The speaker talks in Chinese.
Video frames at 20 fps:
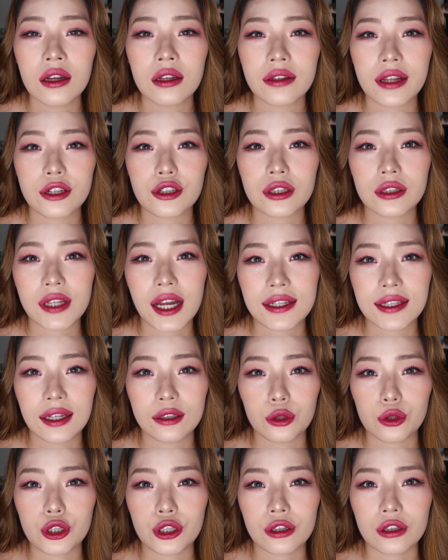但是大家
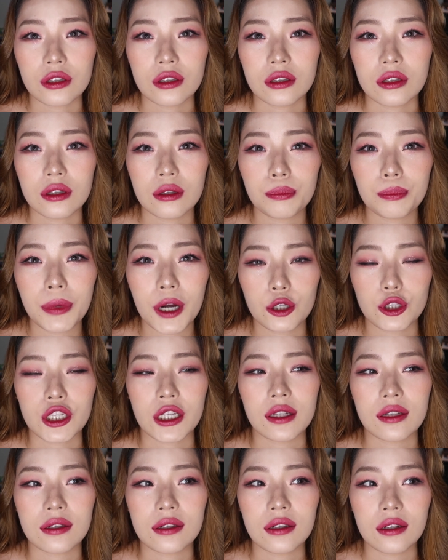都是抱着
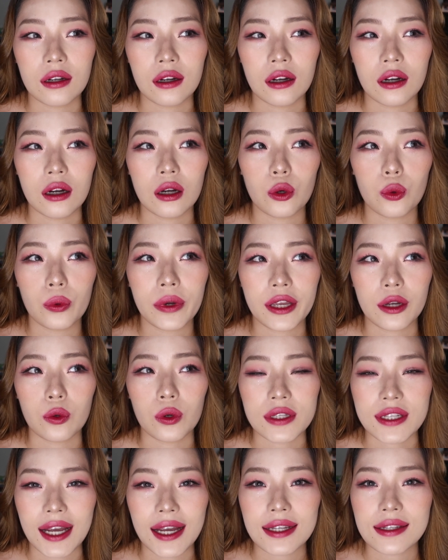一颗为
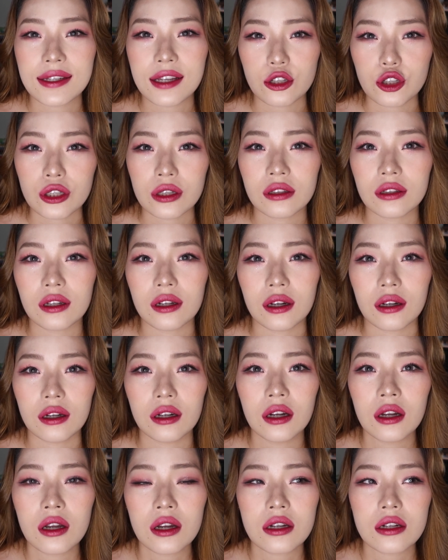国家献身
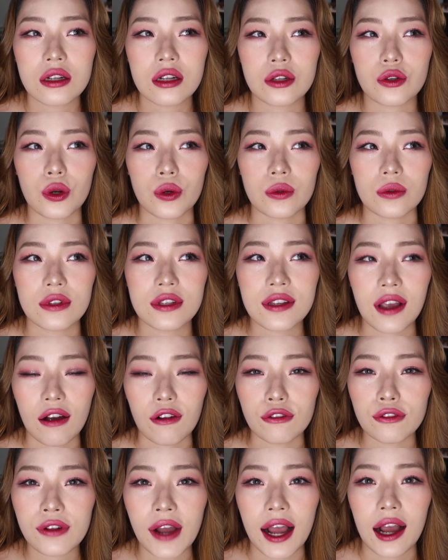的这种
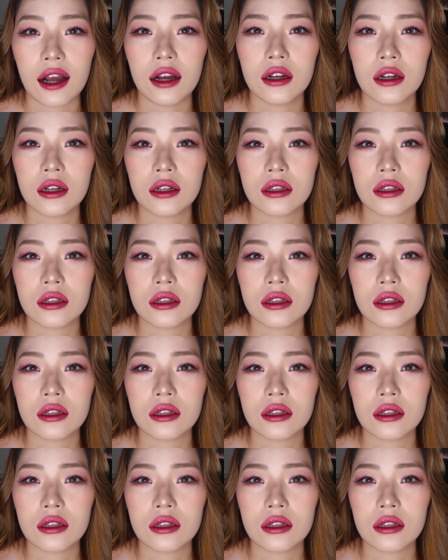想法，